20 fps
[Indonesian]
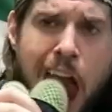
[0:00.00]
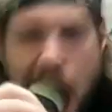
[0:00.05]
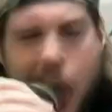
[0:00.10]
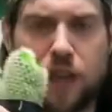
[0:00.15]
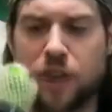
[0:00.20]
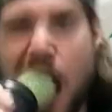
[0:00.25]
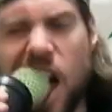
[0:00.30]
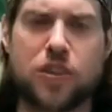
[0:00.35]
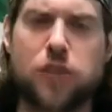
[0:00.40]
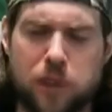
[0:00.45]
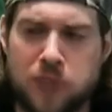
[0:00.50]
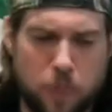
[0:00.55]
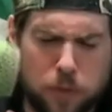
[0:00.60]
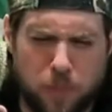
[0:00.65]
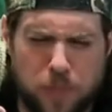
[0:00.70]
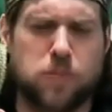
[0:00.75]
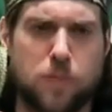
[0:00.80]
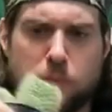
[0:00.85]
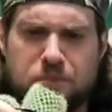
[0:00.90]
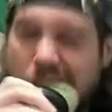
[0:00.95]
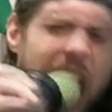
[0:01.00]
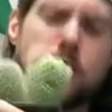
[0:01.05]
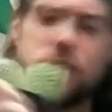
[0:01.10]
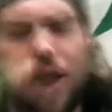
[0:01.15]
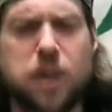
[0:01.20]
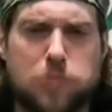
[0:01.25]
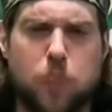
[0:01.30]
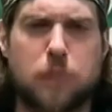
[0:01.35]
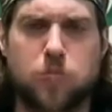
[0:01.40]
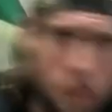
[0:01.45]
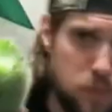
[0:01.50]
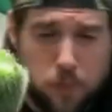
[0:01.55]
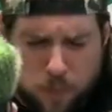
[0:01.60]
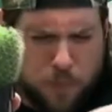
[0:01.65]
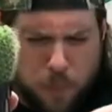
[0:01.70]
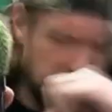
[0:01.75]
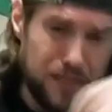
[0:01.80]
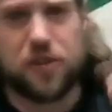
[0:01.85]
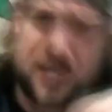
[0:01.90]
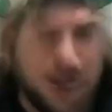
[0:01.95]
duri. Aksinya ini
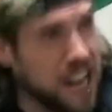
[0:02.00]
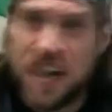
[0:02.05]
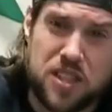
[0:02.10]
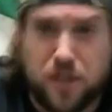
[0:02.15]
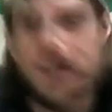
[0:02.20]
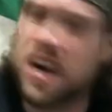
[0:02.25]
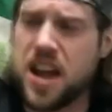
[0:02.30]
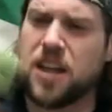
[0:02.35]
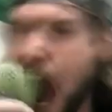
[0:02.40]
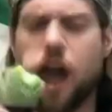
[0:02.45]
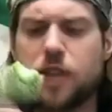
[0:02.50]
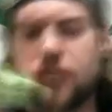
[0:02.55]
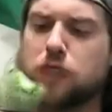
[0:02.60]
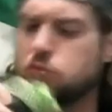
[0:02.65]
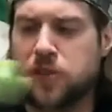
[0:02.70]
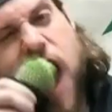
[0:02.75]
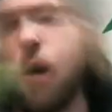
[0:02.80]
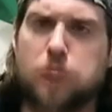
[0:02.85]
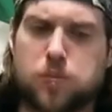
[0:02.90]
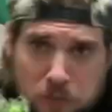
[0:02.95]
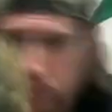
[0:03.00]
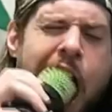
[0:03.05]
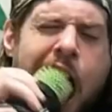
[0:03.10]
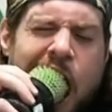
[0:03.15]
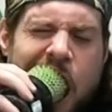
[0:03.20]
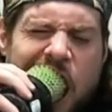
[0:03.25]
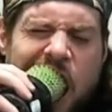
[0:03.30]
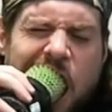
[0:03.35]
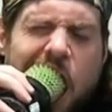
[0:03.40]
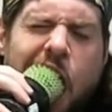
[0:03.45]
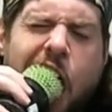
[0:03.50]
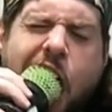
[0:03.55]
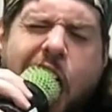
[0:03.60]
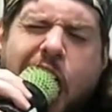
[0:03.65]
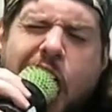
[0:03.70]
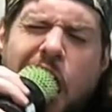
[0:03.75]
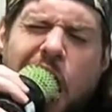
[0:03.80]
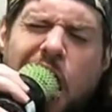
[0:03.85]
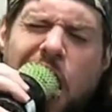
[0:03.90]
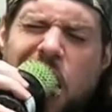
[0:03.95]
viral di internet dan mengundang banyak
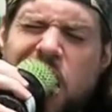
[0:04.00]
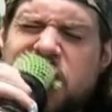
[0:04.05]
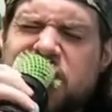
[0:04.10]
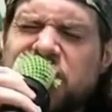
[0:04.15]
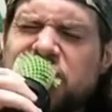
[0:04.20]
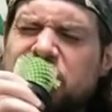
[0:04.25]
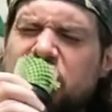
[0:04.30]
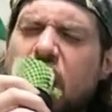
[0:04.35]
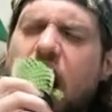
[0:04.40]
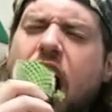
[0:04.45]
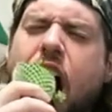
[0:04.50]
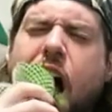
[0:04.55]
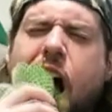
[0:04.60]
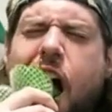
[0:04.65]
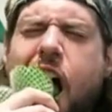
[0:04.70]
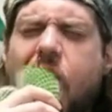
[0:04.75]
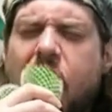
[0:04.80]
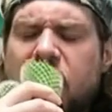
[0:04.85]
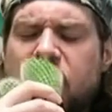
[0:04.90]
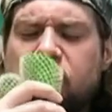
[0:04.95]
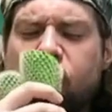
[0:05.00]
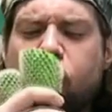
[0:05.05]
perdebatan dari netizen.